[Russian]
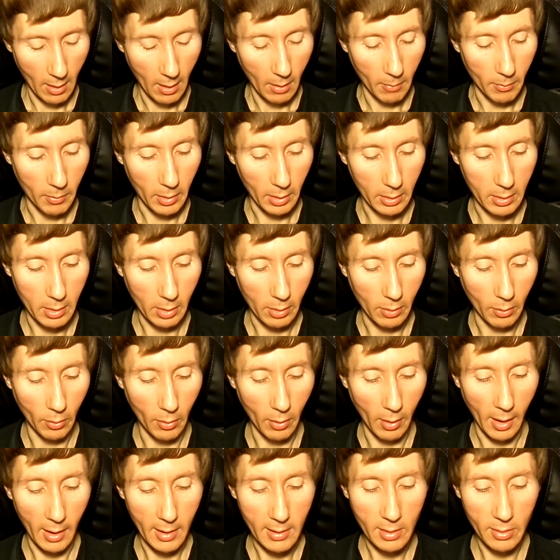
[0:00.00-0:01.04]
Практикуя
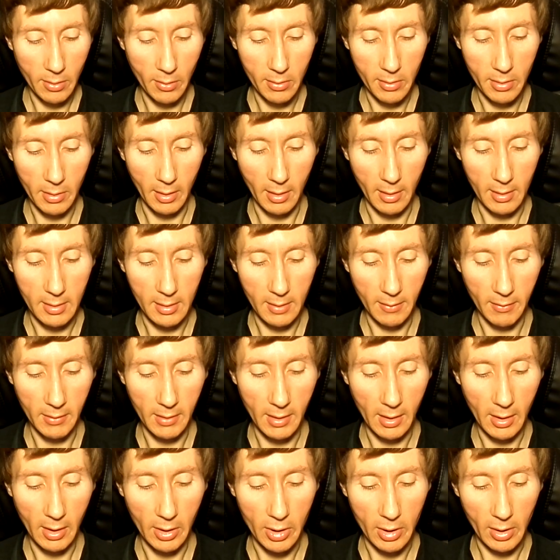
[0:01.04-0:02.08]
осознанное
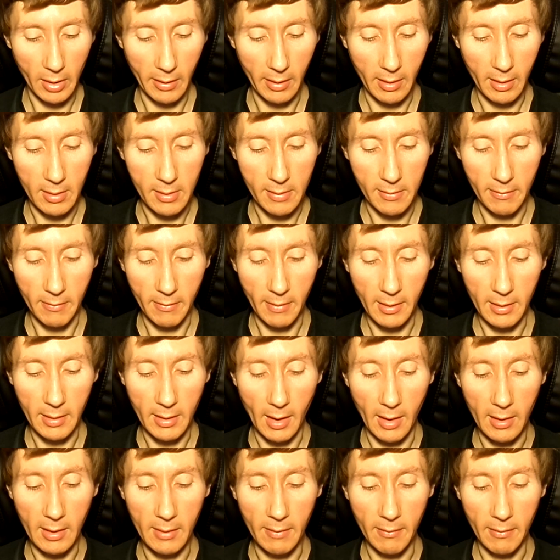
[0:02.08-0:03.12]
сновидение, человек развивает
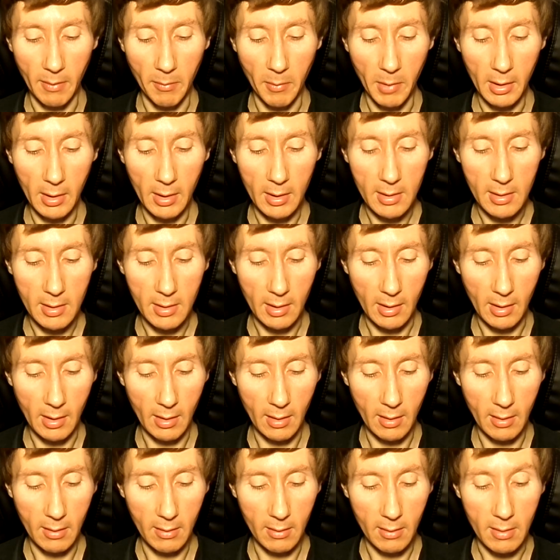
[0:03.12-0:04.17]
одновременно
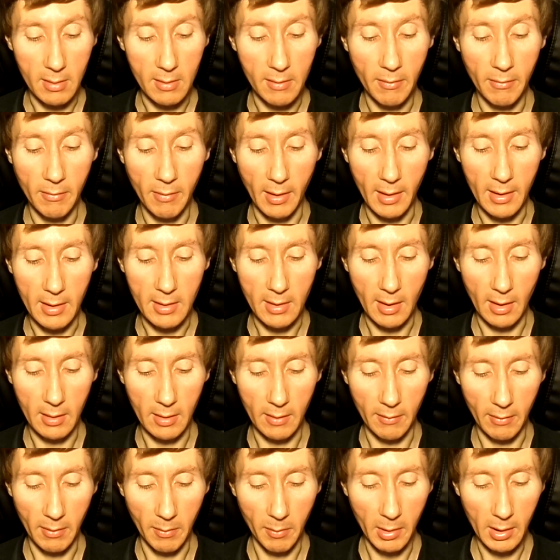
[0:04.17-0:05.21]
развивается
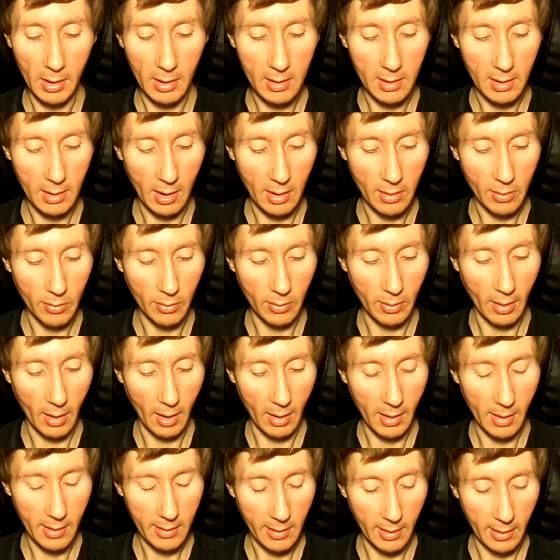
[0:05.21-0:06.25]
одновременно сразу на
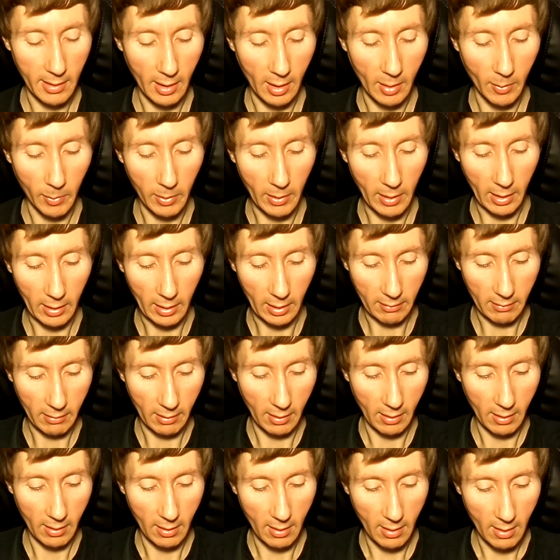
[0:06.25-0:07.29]
нескольких планах.
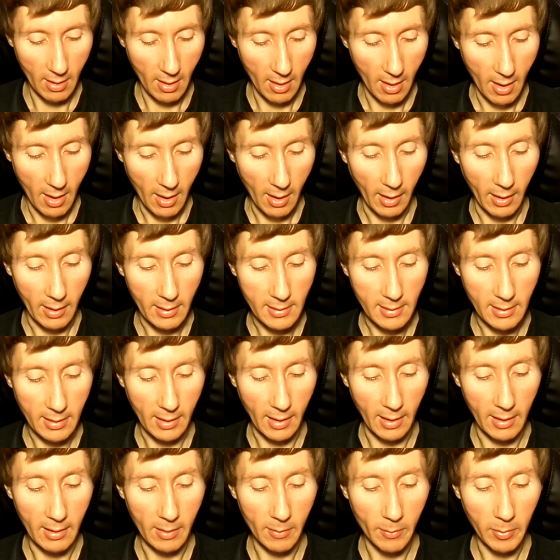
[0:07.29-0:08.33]

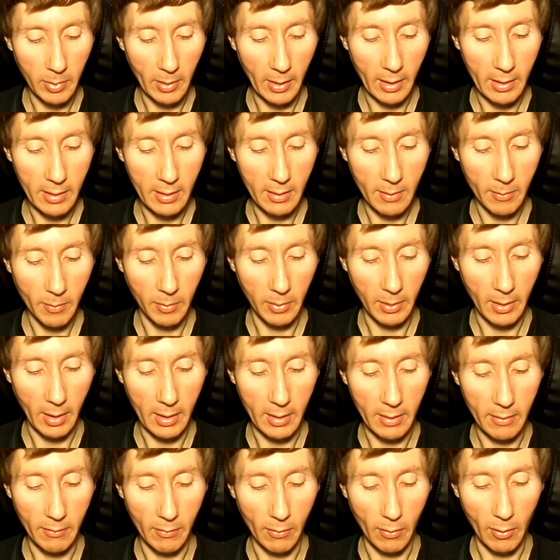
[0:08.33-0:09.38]
Астральном плане,
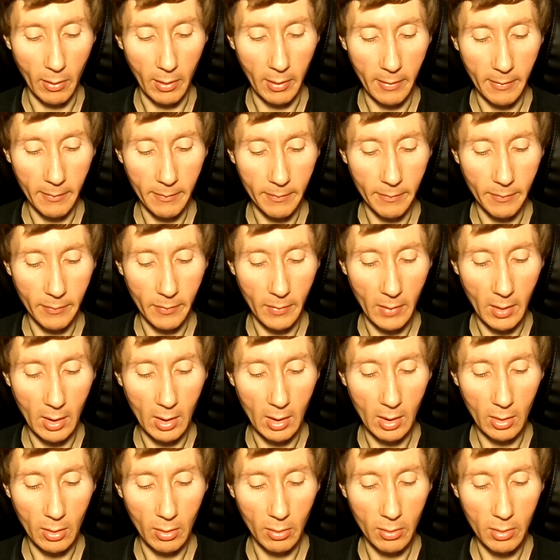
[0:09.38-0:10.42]
плане воли и
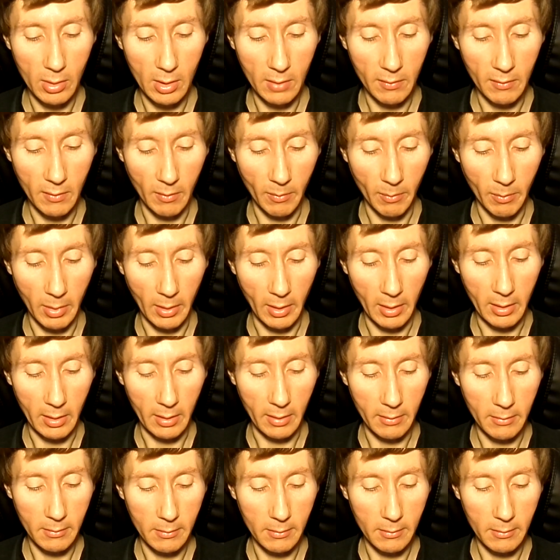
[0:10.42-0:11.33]
интуитивном плане.